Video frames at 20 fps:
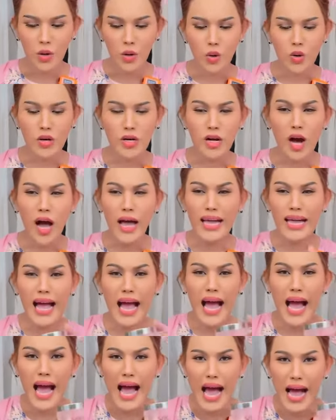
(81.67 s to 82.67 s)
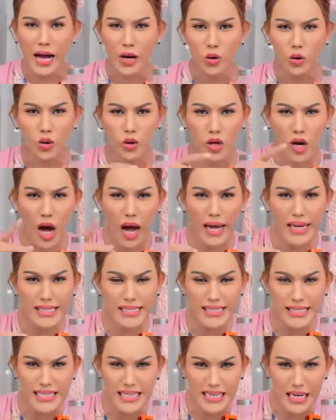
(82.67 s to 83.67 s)
คุณก้อยหา คุณก้อย
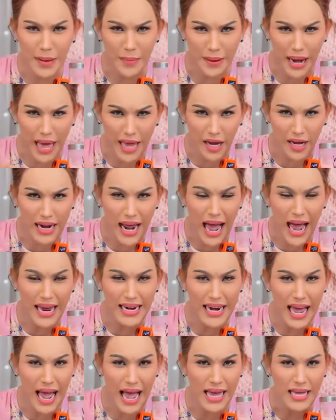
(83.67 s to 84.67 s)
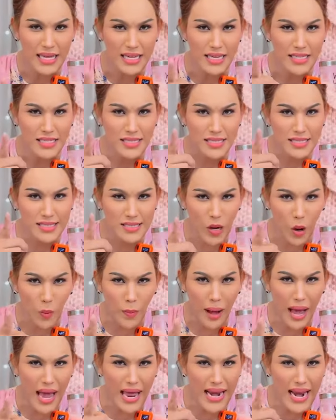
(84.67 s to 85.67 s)
ซื้อกับใครก็ได้นะ ส่ง
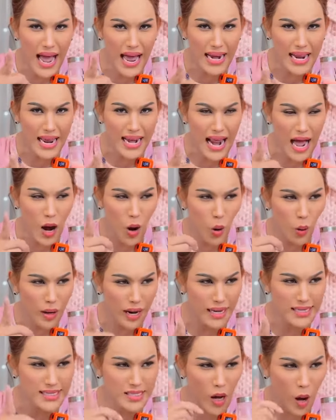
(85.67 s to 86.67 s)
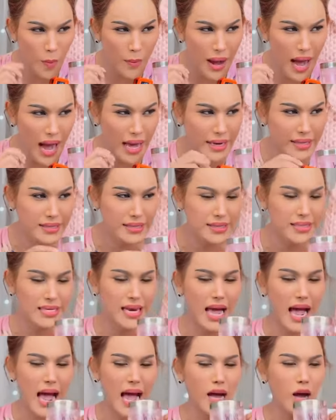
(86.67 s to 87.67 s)
มาให้นาเดี๋ยวนาโอนให้สองพัน
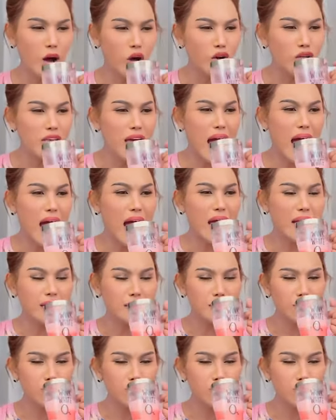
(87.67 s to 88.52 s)
นะขออนุญาต